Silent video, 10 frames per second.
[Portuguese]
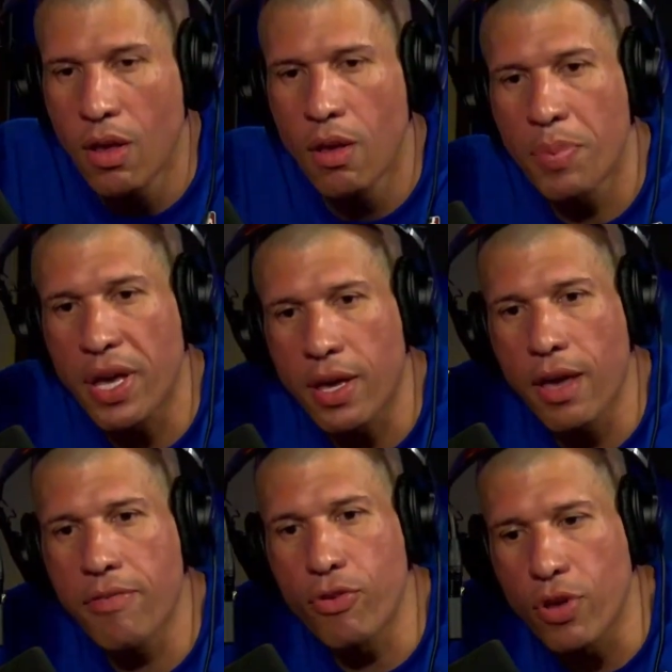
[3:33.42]

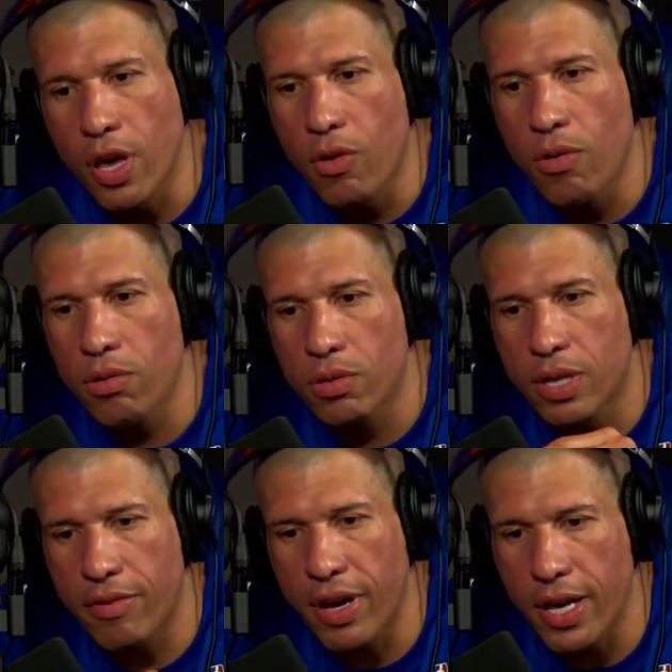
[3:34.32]
Peguei, fui eu,
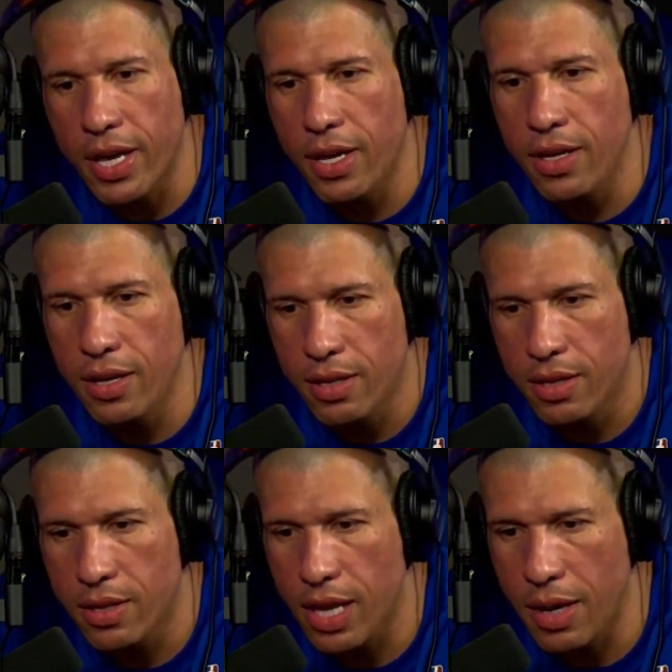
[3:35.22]
tava ele,
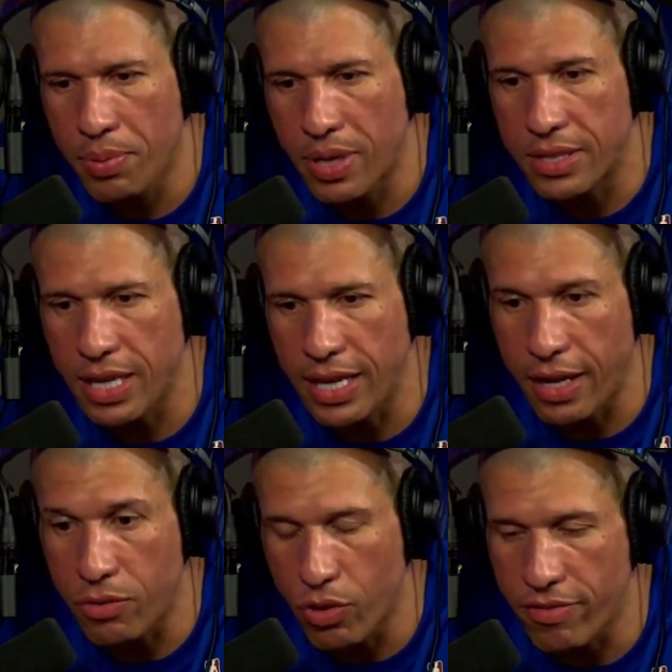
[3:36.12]
na época dele era
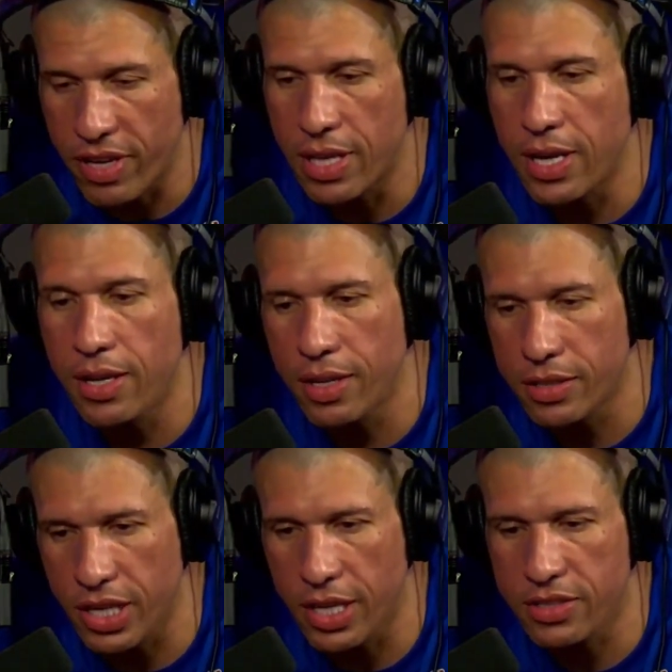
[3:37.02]
a noiva dele, a
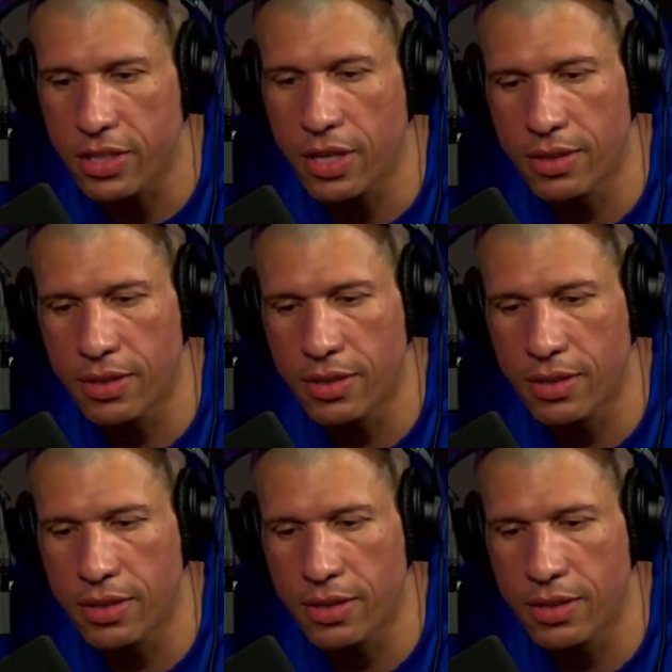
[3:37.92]
Jéssica.